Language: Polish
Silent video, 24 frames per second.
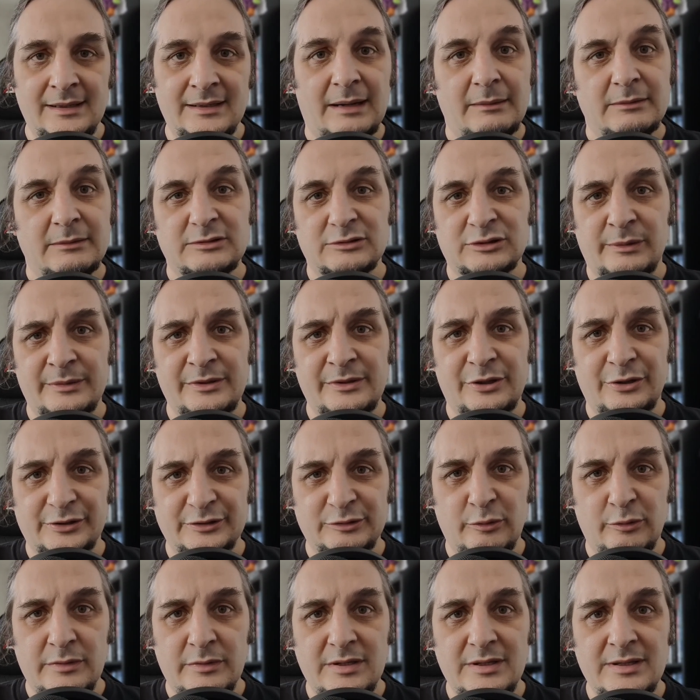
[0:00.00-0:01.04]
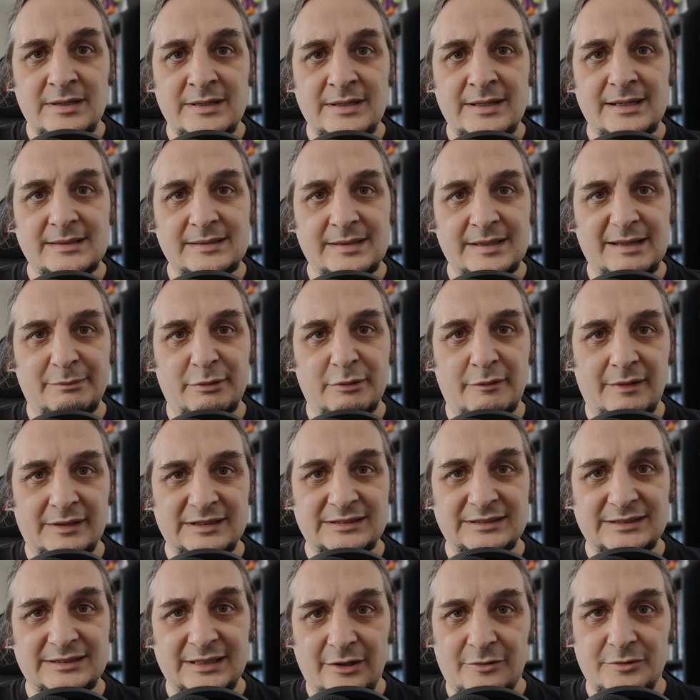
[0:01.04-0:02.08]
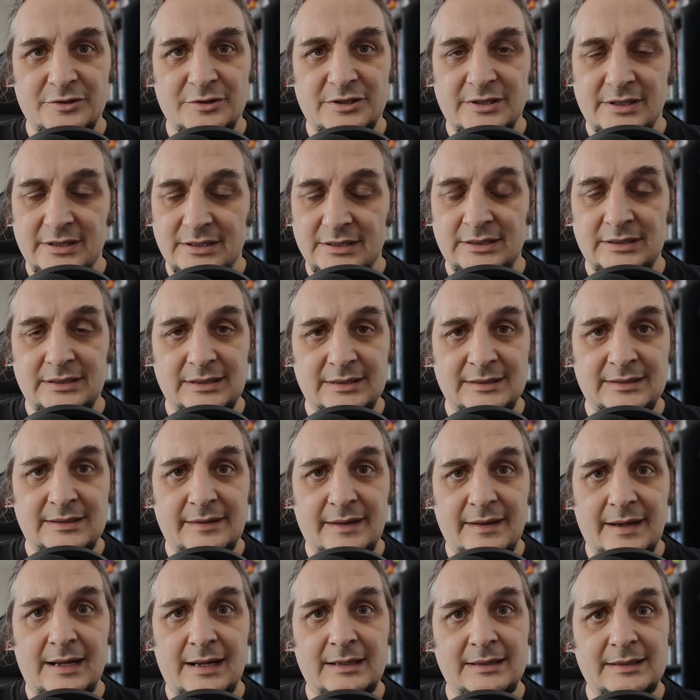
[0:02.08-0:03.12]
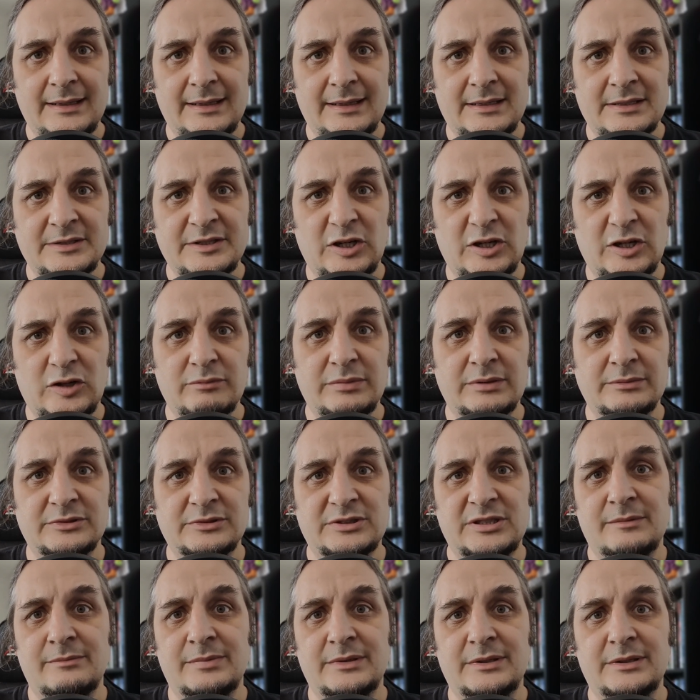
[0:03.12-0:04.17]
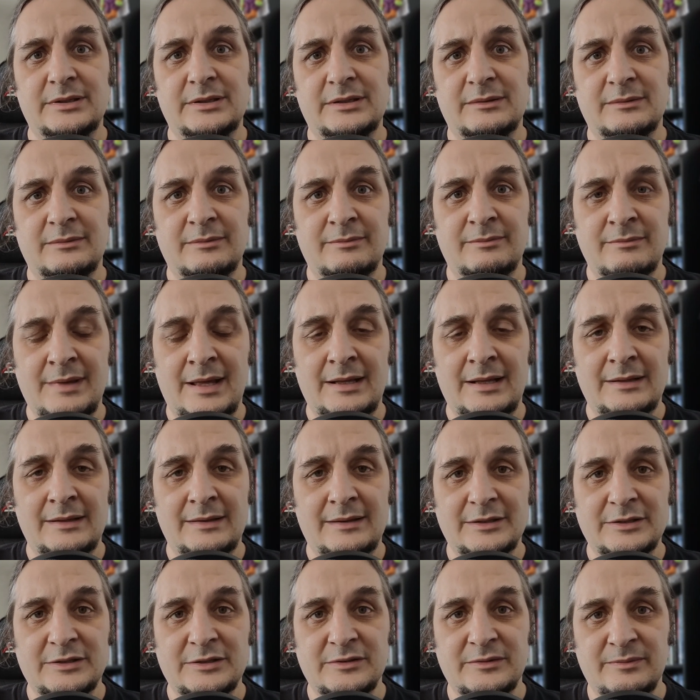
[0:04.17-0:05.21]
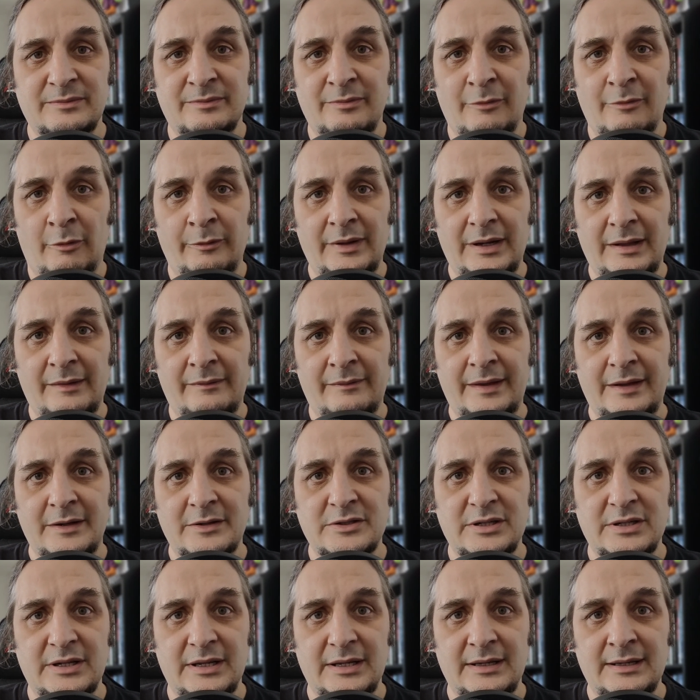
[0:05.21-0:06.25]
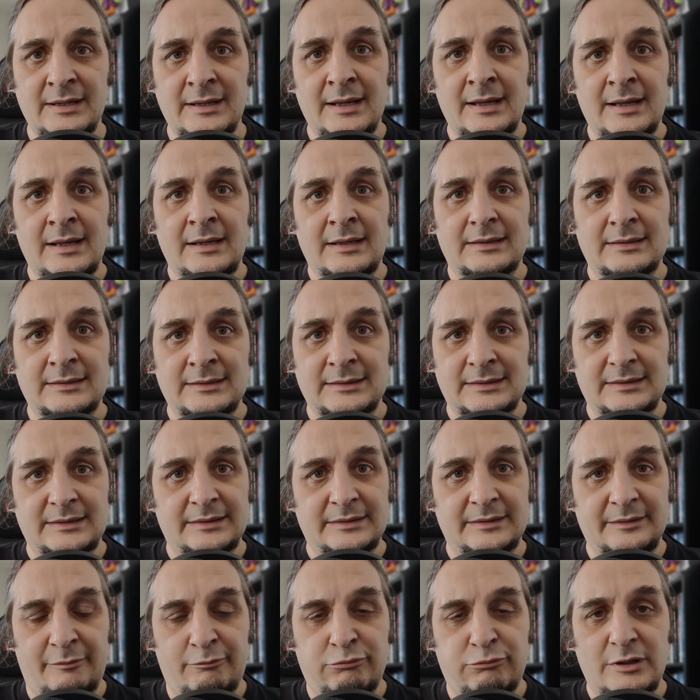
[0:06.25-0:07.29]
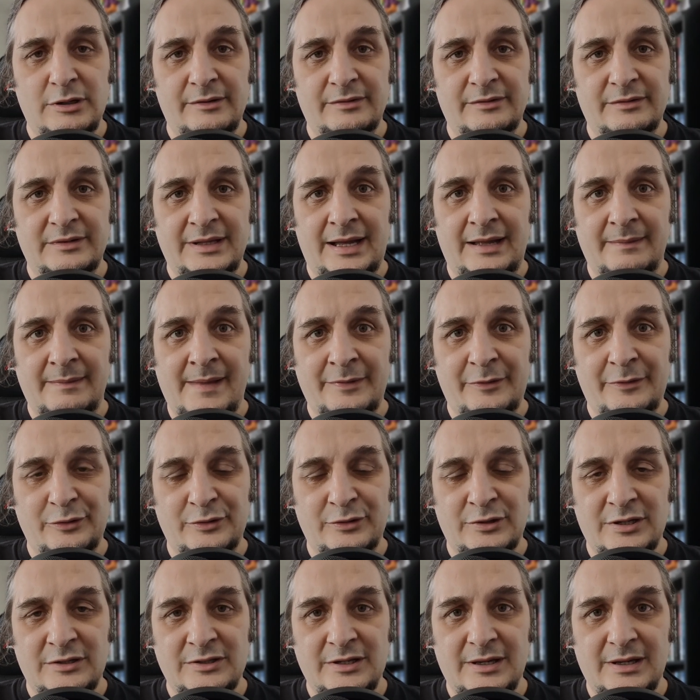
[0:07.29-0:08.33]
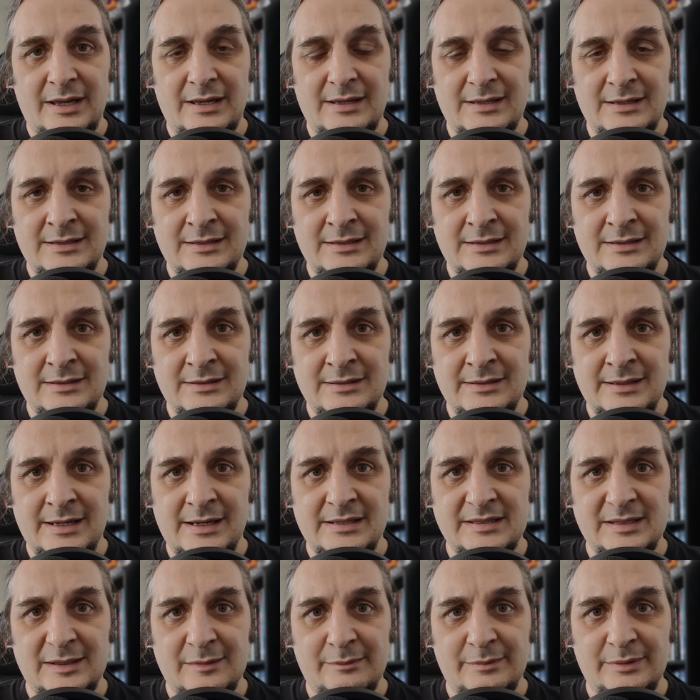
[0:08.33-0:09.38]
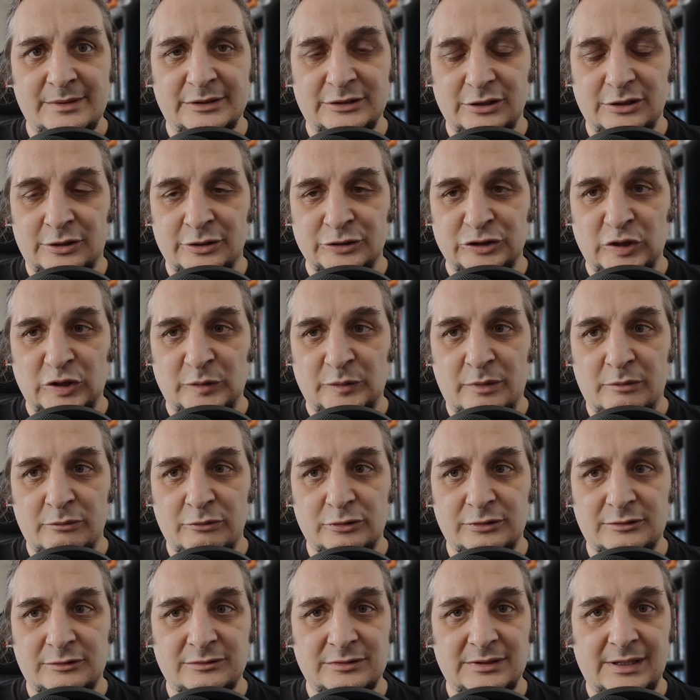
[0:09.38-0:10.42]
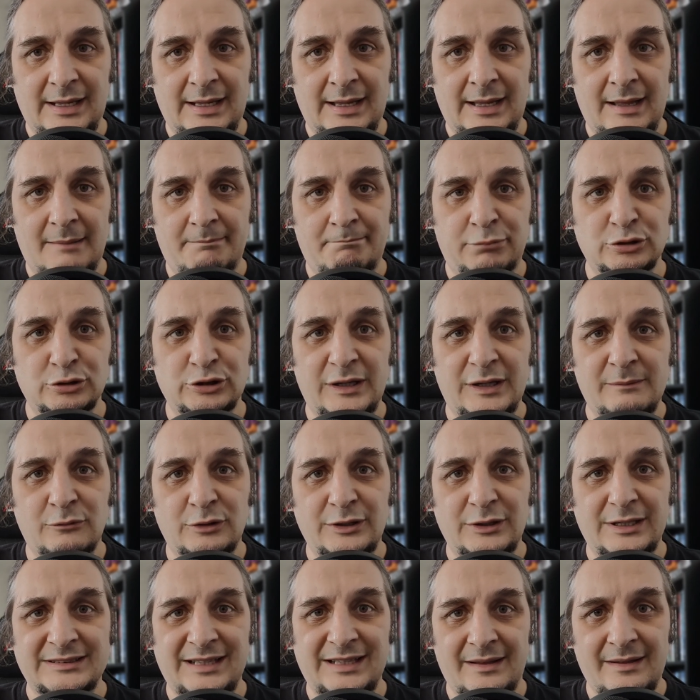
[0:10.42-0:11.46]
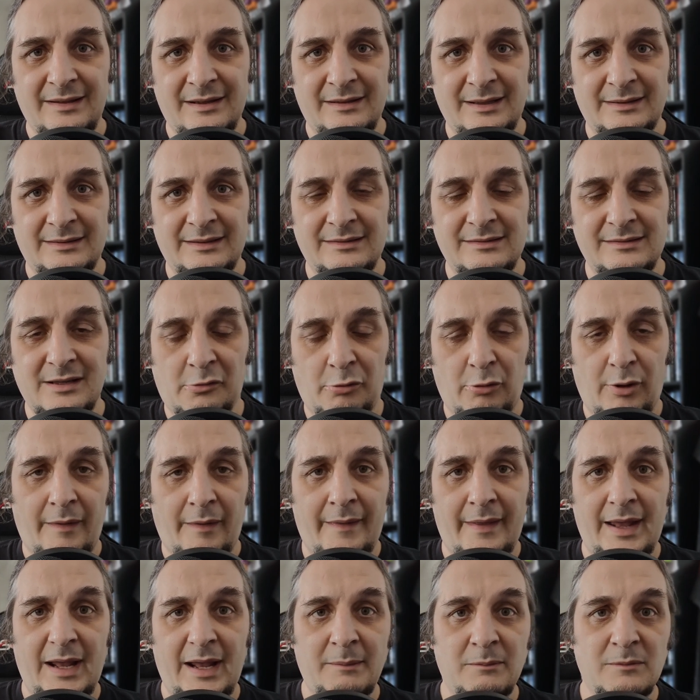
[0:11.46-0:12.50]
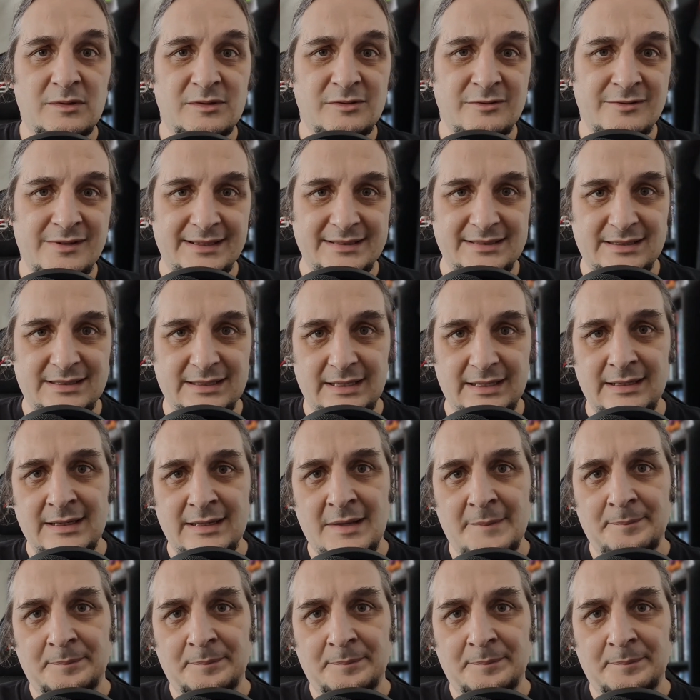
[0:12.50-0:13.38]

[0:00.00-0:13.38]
Gram z osobami dorosłymi i nie chcę ich prowadzić za rączkę i generalnie chciałbym, żeby mieli też o wiele większy e, wpływ na, na to, co się dzieje i nie chcę być osobą, która podejmuje za nich decyzje, która daje im sugestie